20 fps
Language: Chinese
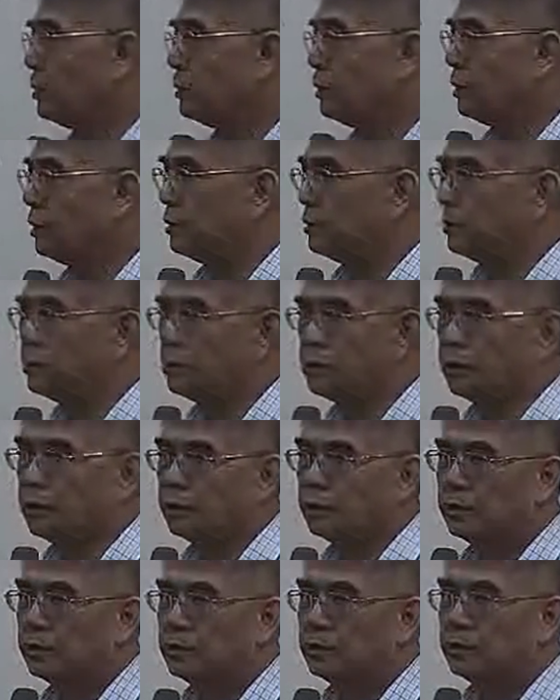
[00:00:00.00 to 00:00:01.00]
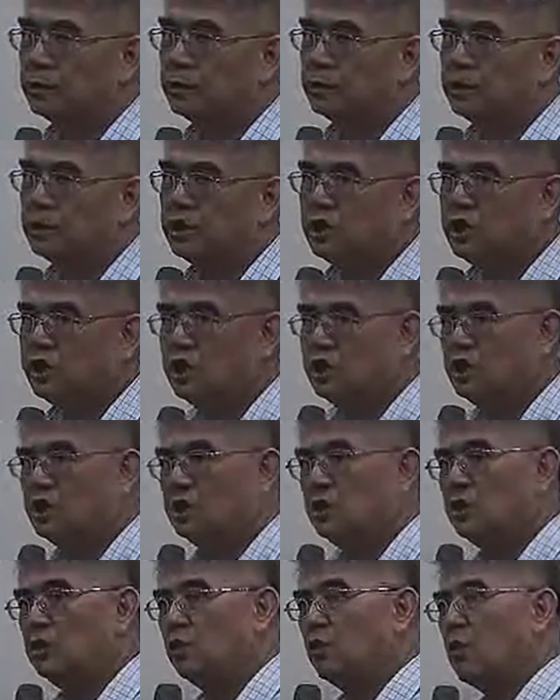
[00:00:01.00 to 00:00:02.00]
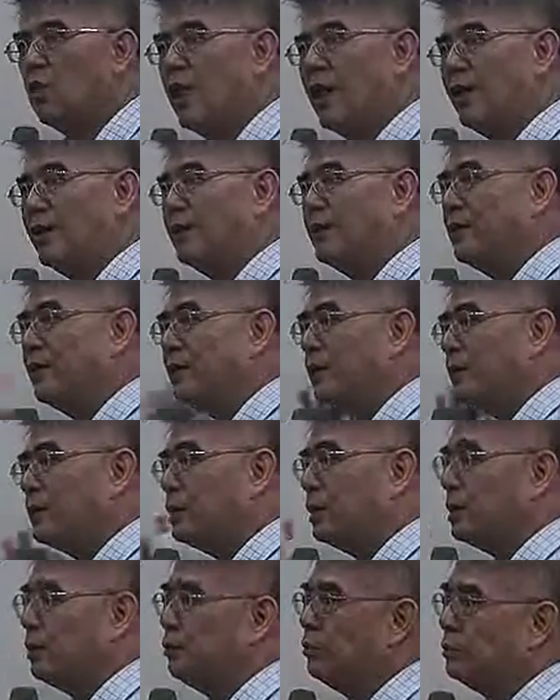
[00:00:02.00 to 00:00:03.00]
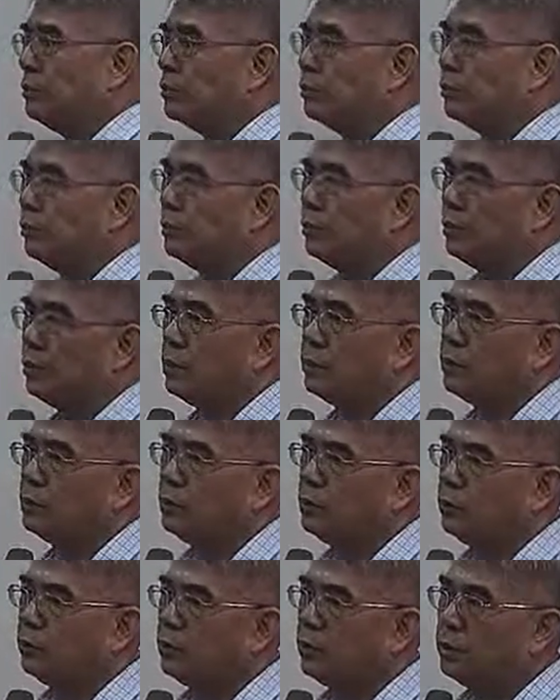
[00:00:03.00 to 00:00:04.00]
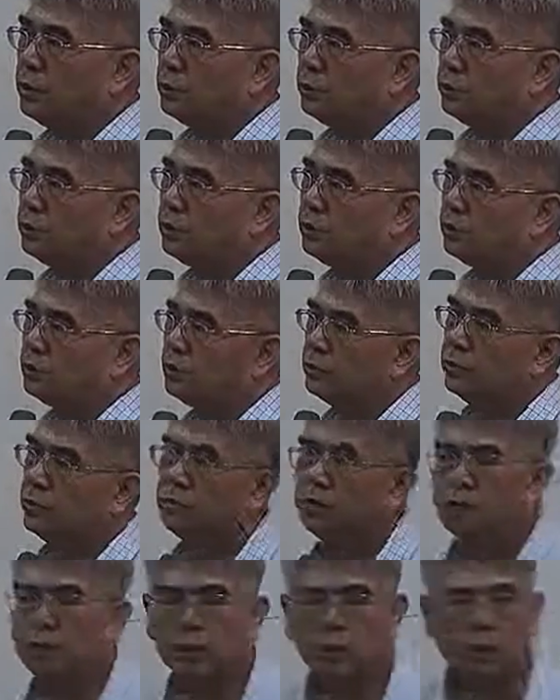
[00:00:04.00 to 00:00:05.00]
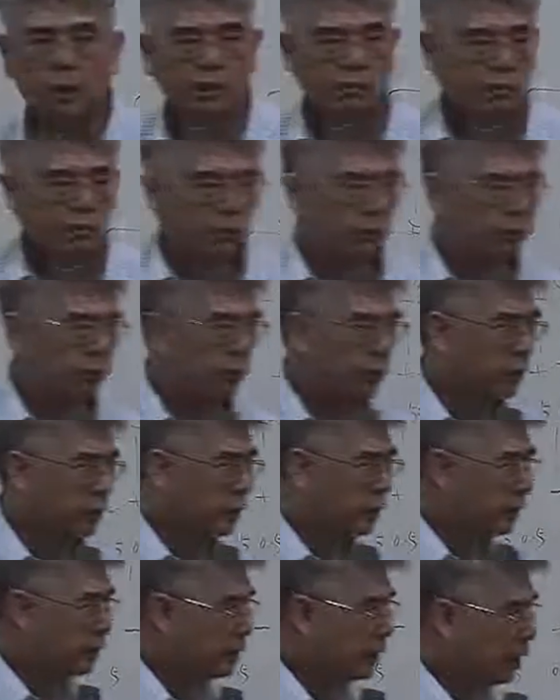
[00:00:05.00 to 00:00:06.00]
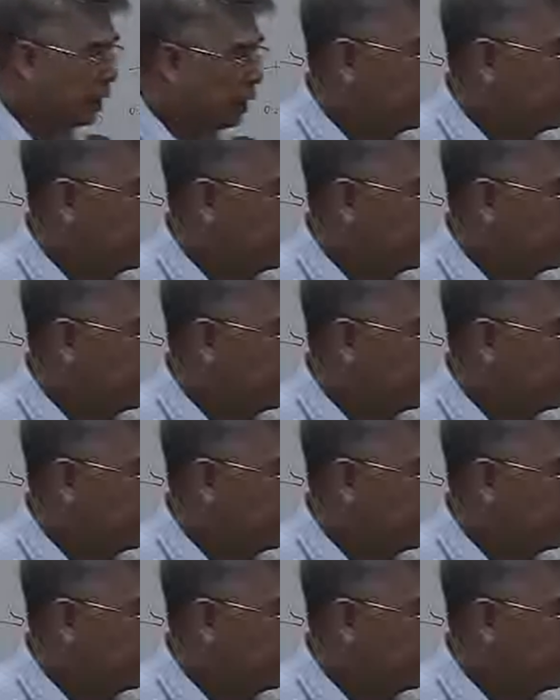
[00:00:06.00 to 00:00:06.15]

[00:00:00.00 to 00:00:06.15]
到资料是七个，七以外的几率是多少？七以外的几率是刚算出来零